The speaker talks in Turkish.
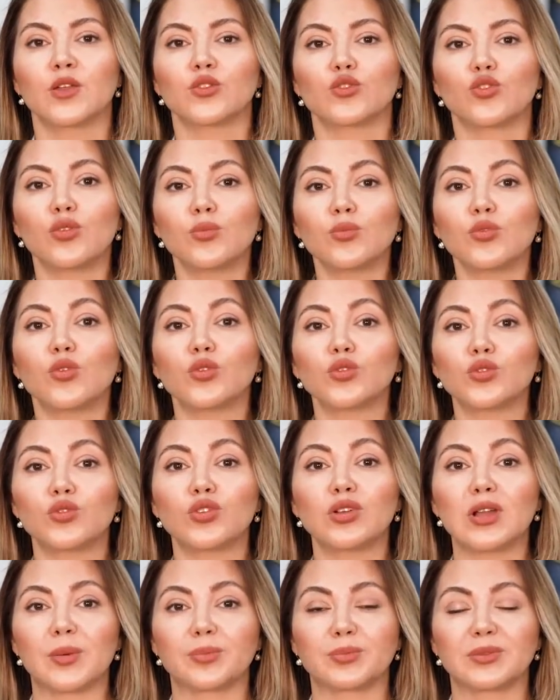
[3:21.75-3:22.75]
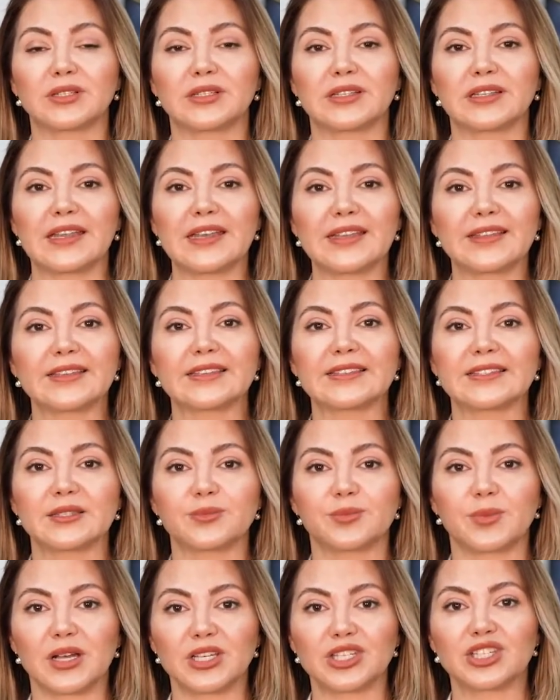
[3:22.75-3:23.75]
Doğum kontrol haplarının
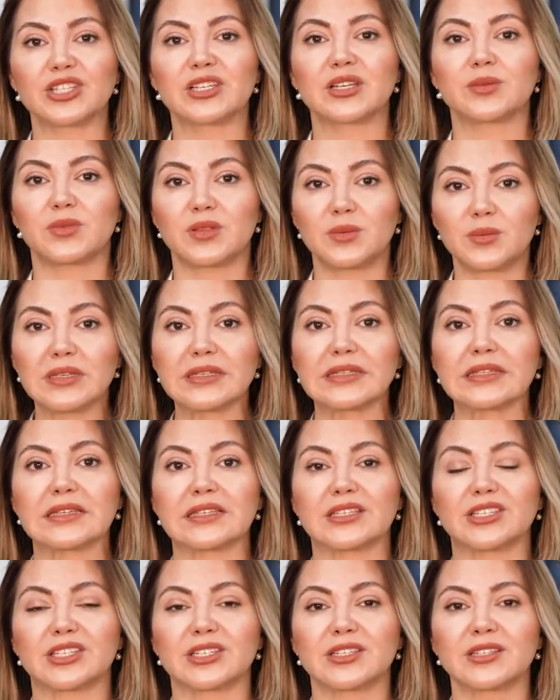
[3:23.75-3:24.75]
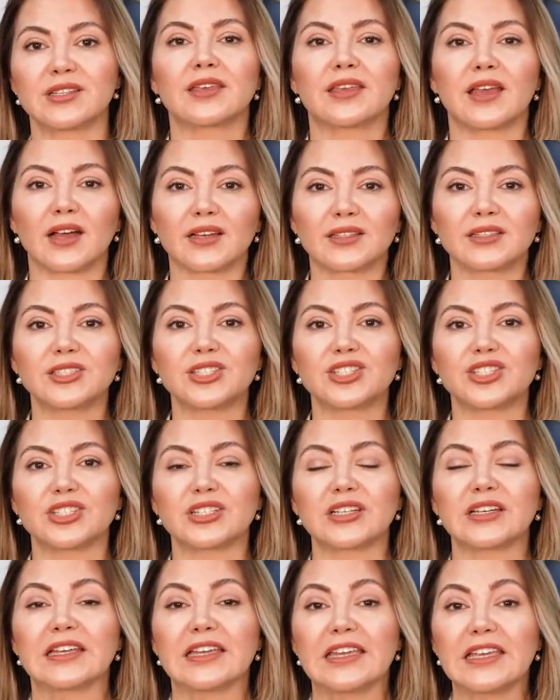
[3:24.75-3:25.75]
etkisinin başlayabilmesi için
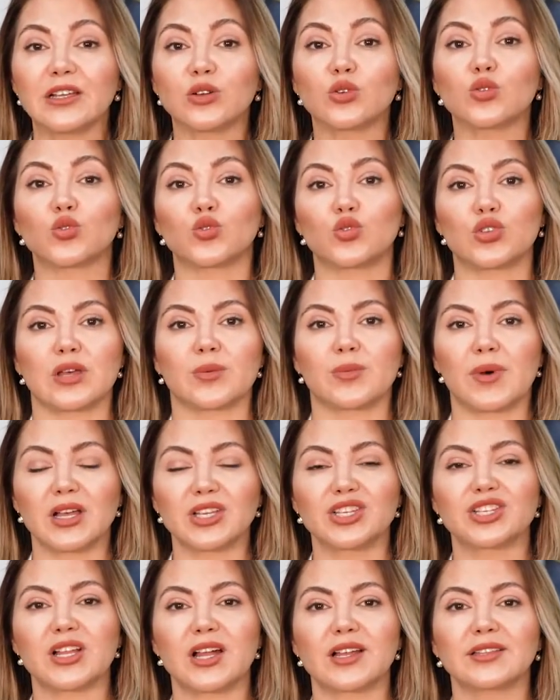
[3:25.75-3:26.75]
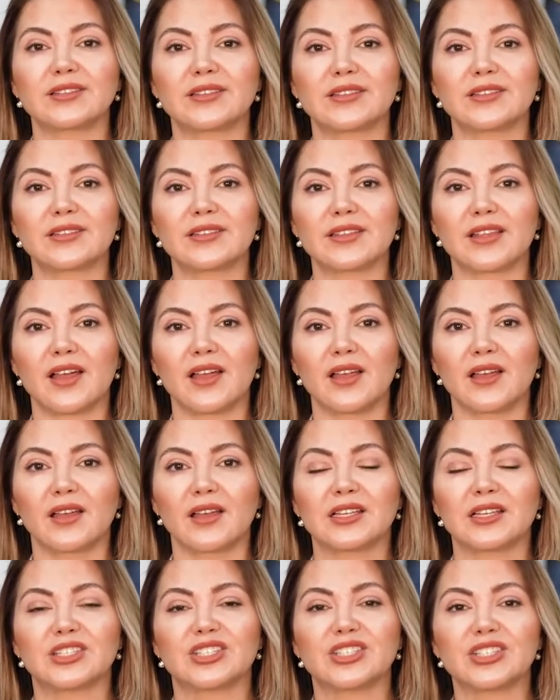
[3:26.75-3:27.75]
yaklaşık ilk kutuya başlandığında
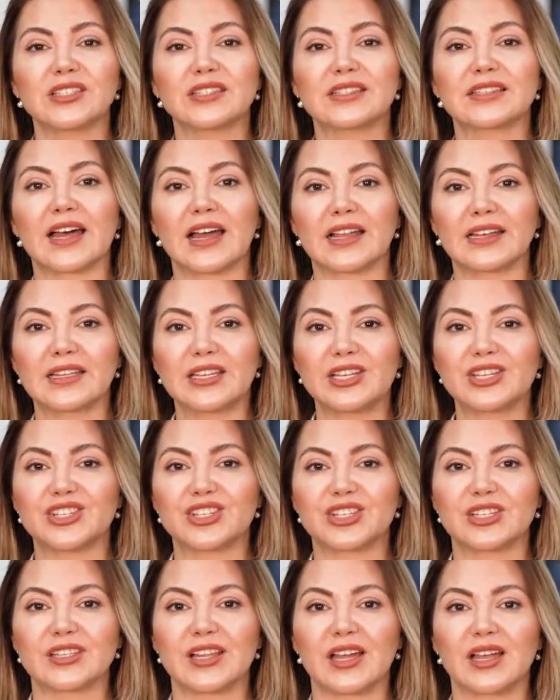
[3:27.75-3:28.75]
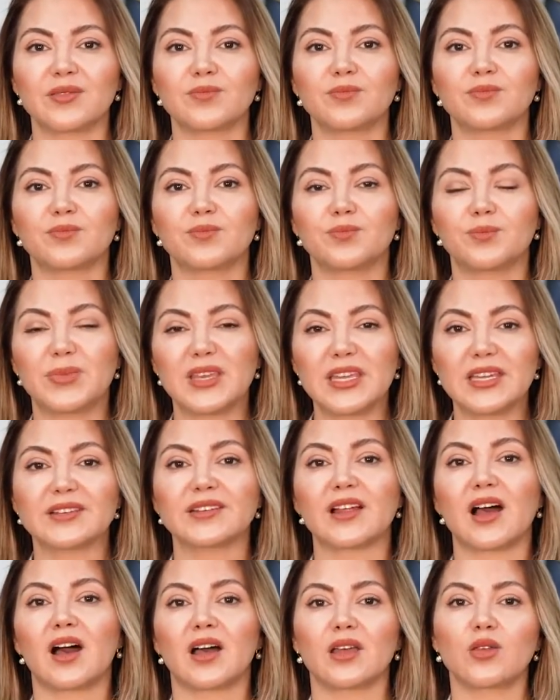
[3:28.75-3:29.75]
cinsel ilişkiden bir
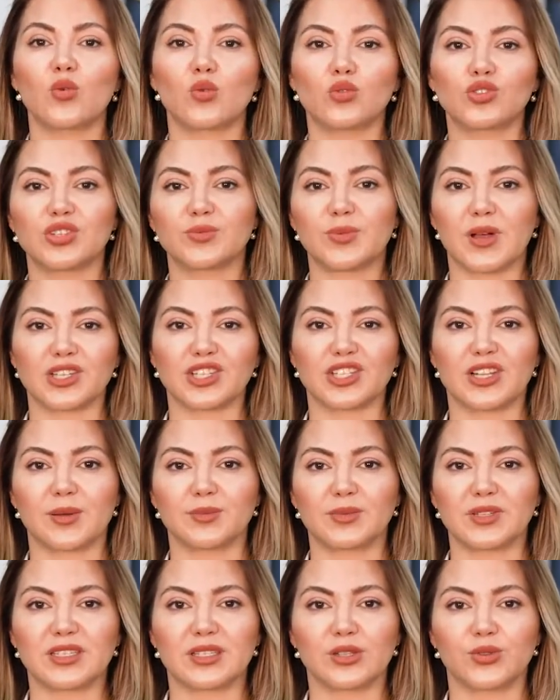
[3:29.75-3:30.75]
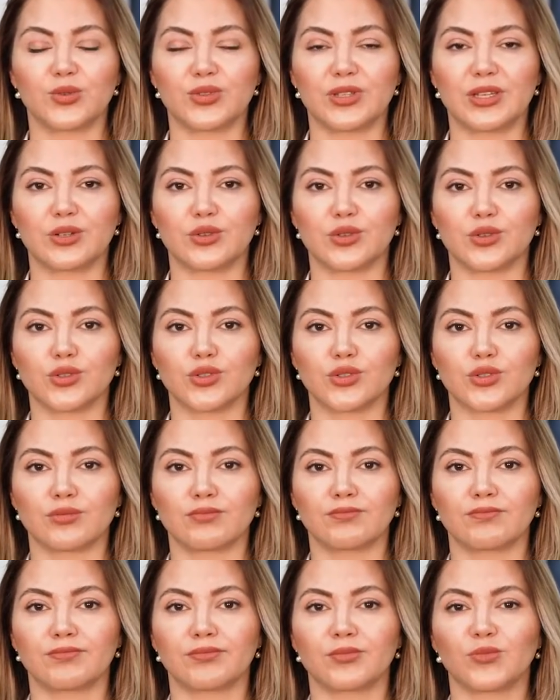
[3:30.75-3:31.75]
ay önce başlanmasını öneriyoruz.
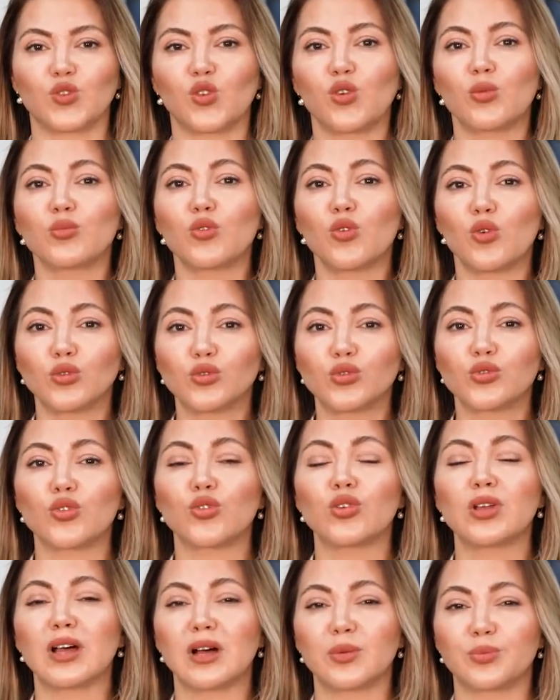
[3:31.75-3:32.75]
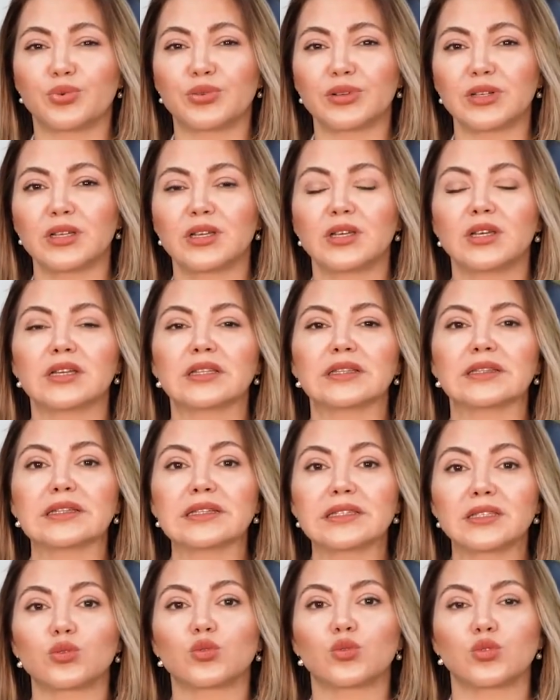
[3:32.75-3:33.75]
Doğum kontrol hapı
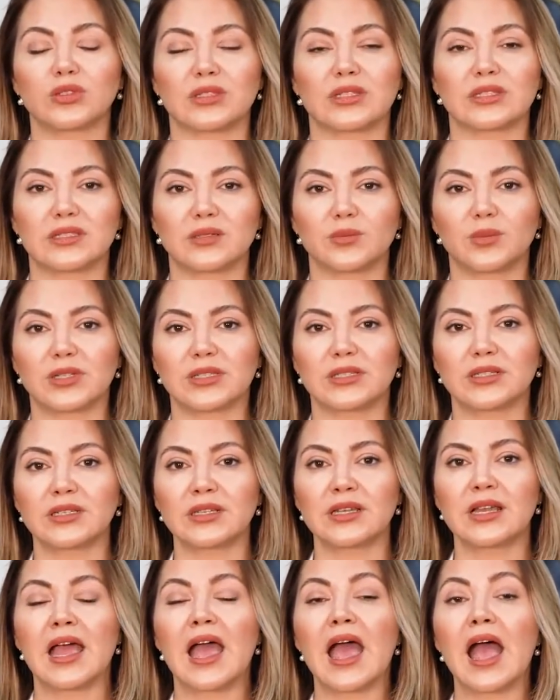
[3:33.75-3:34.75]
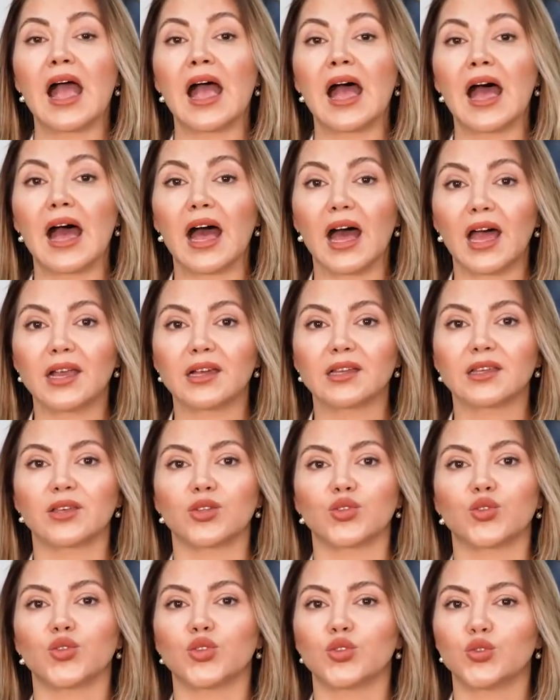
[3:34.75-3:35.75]
nasıl kullanılmalı? Her
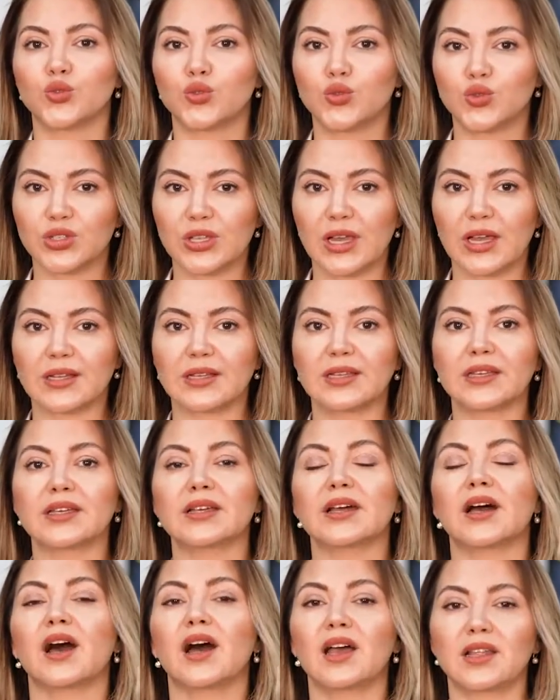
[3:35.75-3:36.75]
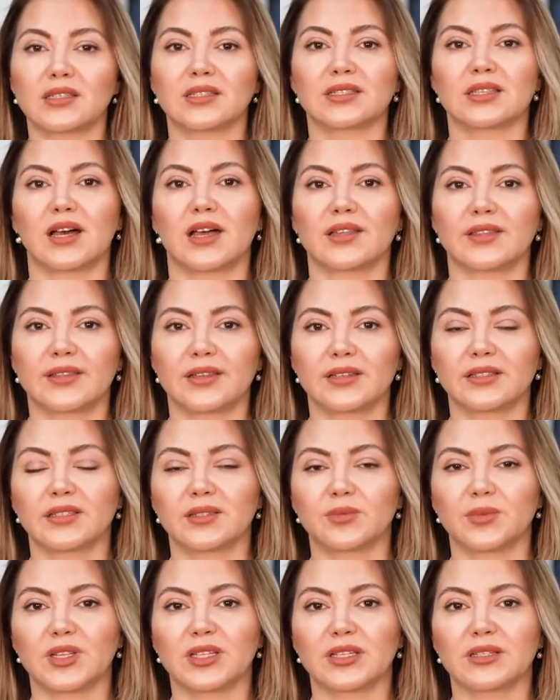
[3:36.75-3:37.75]
gün düzenli aynı saatte
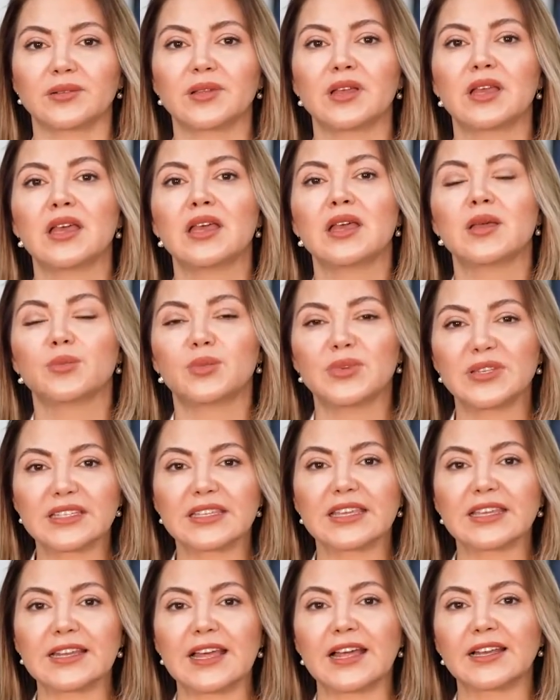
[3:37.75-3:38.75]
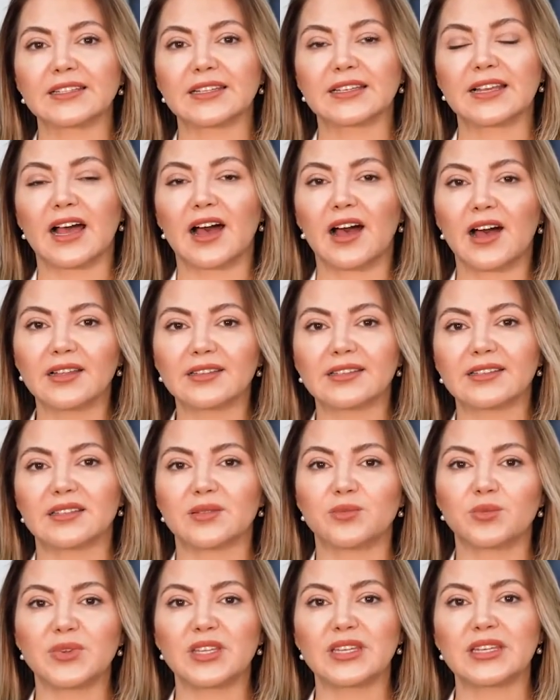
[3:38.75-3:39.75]
alınmalı. Biz genellikle
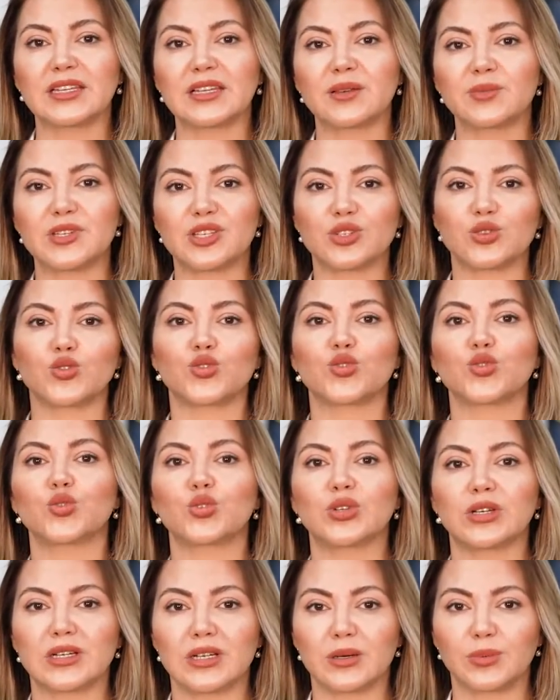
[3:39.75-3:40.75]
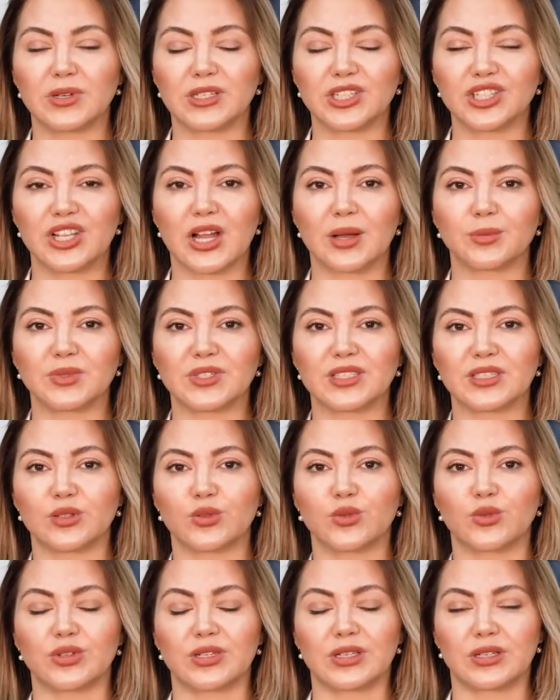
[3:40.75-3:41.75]
adetin 1 ile 5. günü ara başlanmasını
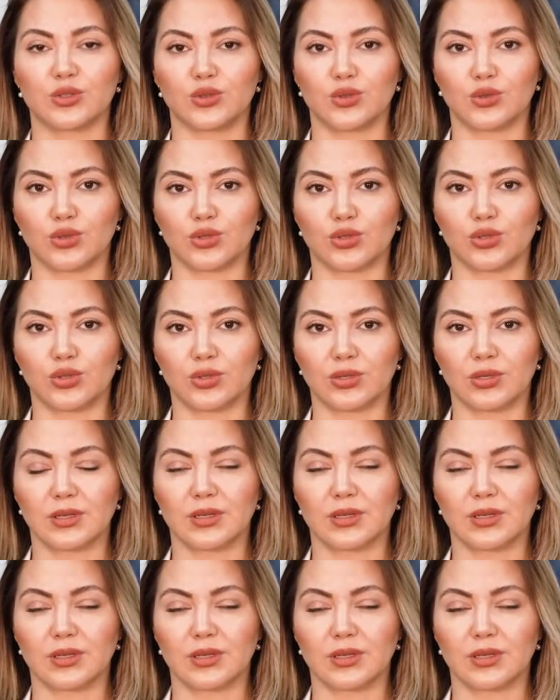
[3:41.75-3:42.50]
öneriyoruz.